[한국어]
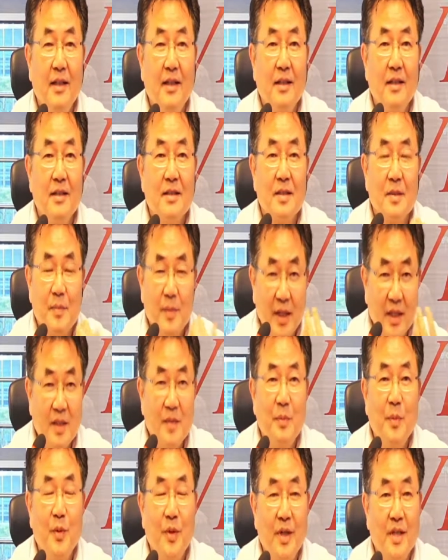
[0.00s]

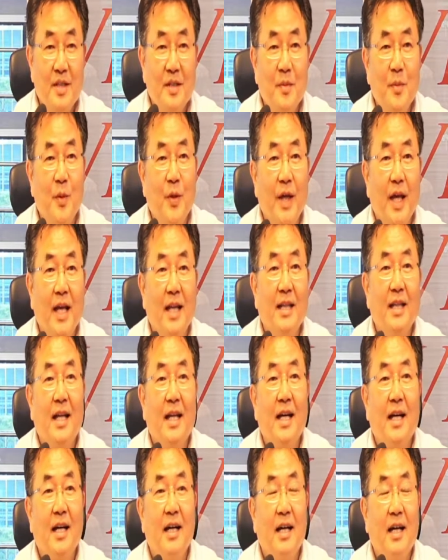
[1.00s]
스마트폰에서 보게
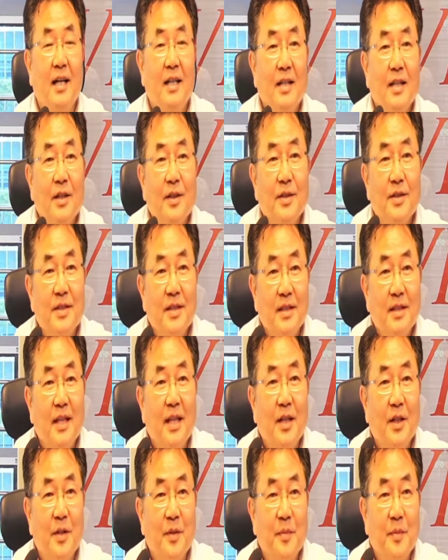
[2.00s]
한다 하는 것이
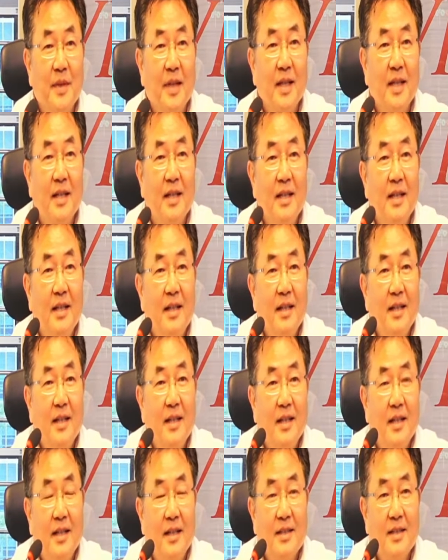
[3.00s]
되는 겁니다.
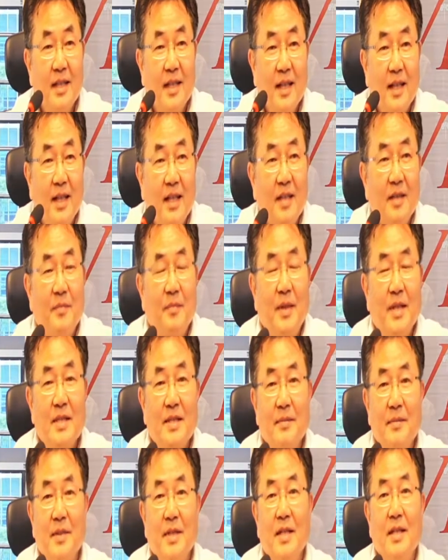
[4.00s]
어, 제가
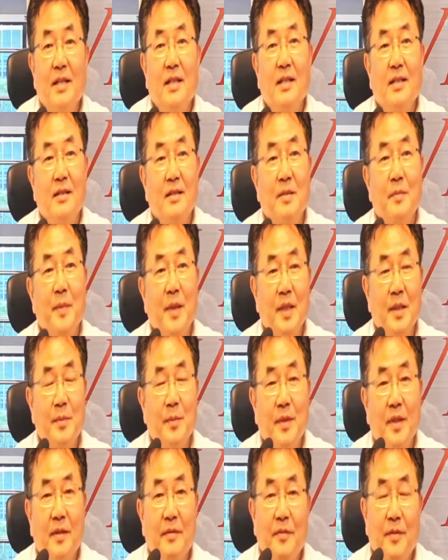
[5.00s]
말씀드리는 스마트
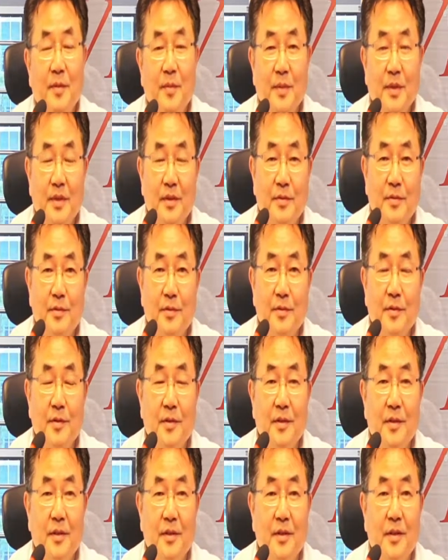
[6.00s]
플랫폼은
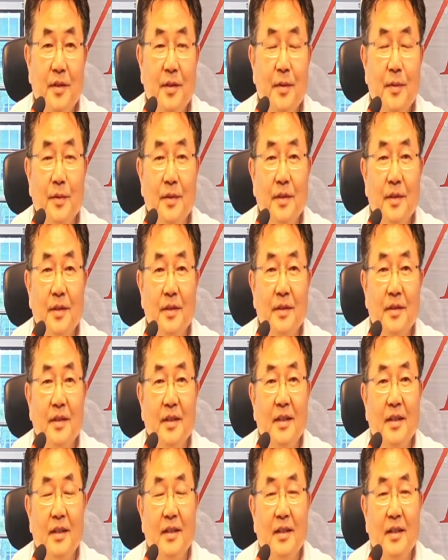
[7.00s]
구글 혹은
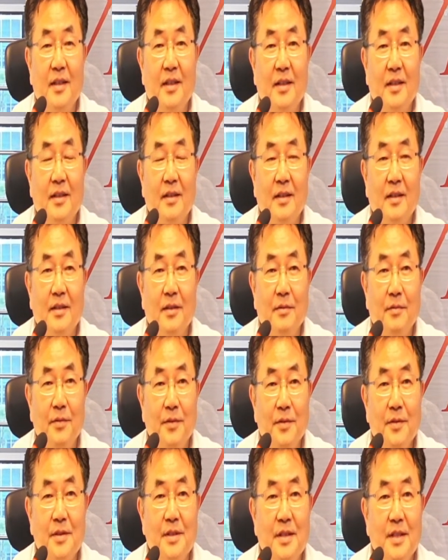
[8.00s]
어,
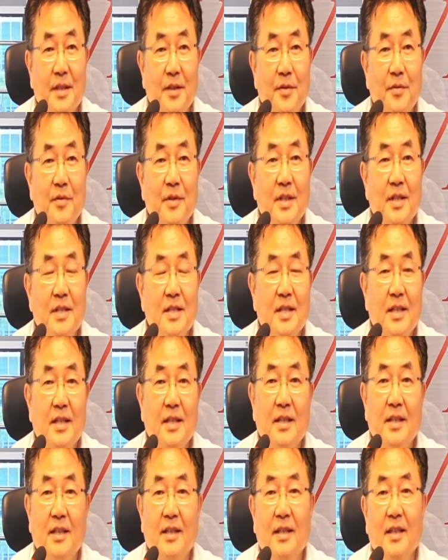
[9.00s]
4G,
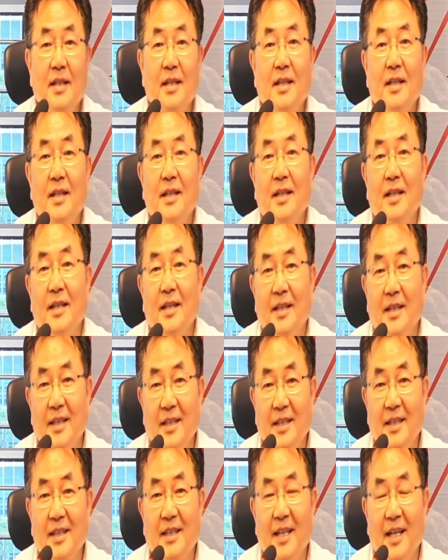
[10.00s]
3G, 예,
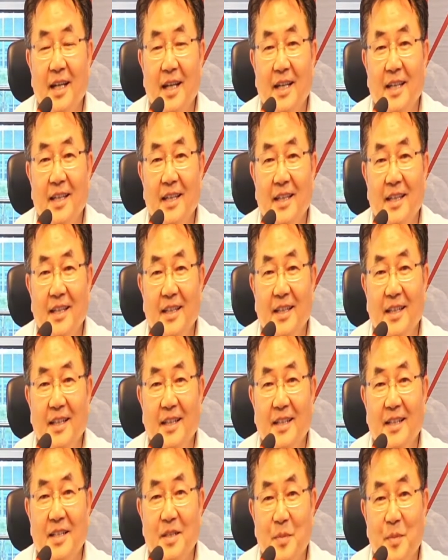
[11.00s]
기타
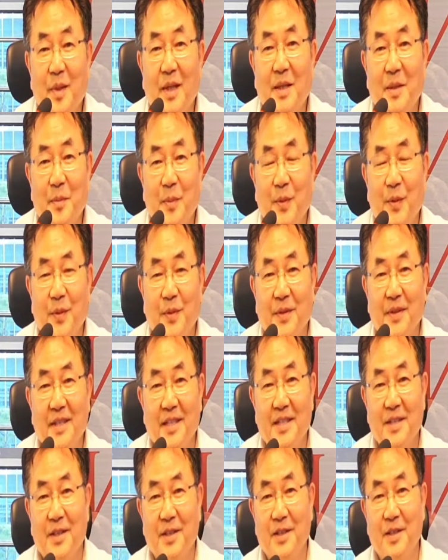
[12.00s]
의 스마트폰
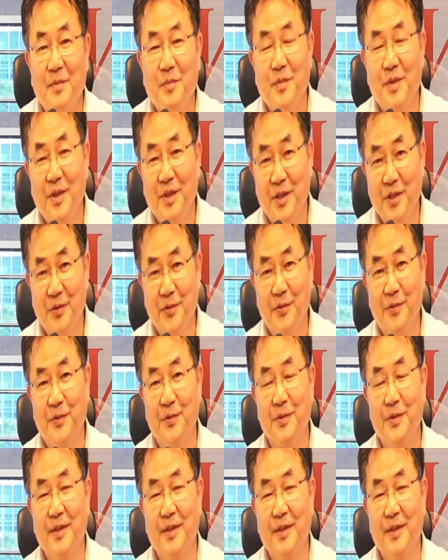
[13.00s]
2010년 이후